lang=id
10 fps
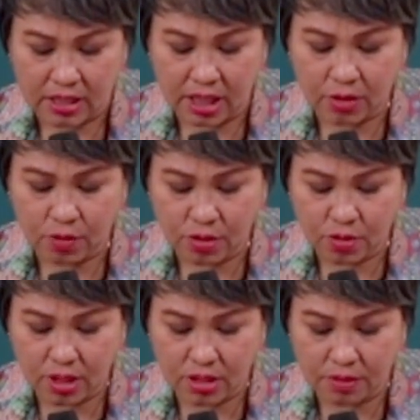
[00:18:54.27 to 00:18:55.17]
Saya
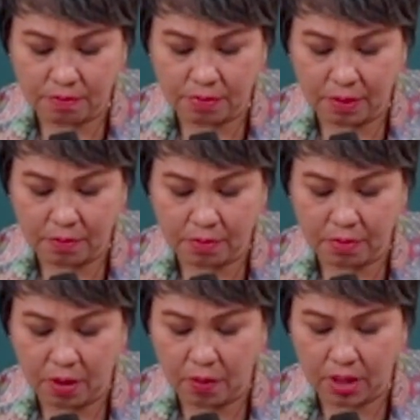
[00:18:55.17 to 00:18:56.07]
juga sudah sempat
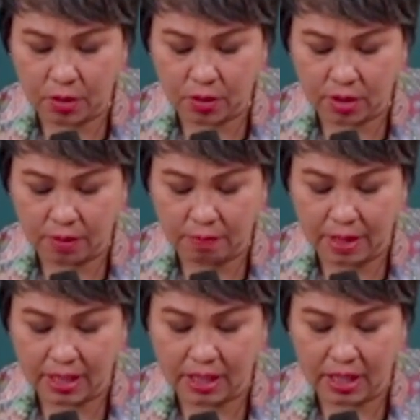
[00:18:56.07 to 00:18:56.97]
membawa ke dokter
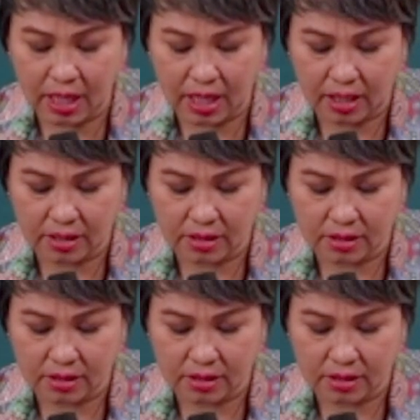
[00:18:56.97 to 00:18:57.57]
mata.